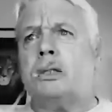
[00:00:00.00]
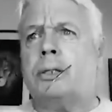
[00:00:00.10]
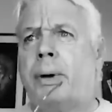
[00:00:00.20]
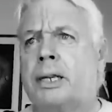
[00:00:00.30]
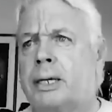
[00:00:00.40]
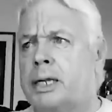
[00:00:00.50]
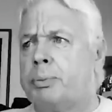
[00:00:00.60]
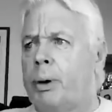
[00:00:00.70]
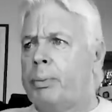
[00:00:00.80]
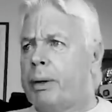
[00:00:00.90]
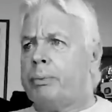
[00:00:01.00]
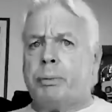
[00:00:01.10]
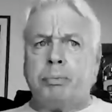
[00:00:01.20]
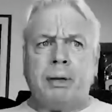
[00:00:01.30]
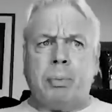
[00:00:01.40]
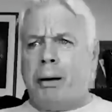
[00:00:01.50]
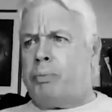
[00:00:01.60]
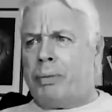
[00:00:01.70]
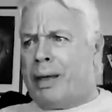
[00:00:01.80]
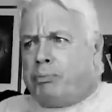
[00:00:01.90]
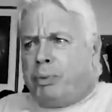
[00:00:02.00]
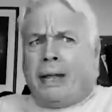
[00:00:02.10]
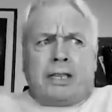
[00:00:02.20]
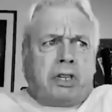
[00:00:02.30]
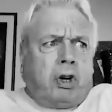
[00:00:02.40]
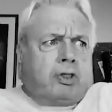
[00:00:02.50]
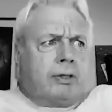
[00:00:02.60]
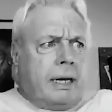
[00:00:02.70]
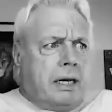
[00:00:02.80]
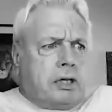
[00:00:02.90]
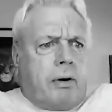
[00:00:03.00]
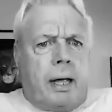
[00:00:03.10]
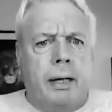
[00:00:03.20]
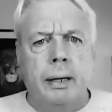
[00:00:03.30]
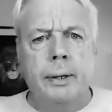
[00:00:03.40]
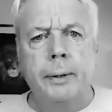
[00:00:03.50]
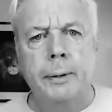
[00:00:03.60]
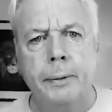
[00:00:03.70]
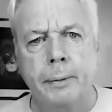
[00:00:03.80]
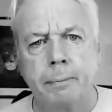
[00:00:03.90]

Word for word: aber das macht doch keinen Sinn. Das ist doch völlig widersprüchlich.